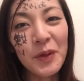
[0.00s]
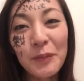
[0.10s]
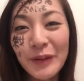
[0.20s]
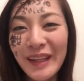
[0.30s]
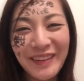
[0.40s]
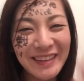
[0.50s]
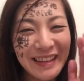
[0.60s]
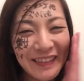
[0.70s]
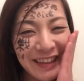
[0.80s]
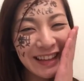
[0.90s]
思ったより
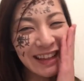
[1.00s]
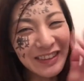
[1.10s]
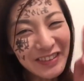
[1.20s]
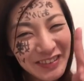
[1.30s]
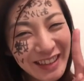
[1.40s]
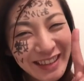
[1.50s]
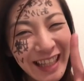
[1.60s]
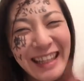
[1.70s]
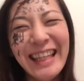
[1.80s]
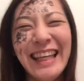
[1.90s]
使われててちょっと嬉し
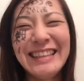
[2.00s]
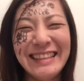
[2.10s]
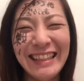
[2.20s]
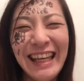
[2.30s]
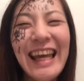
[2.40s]
かったです。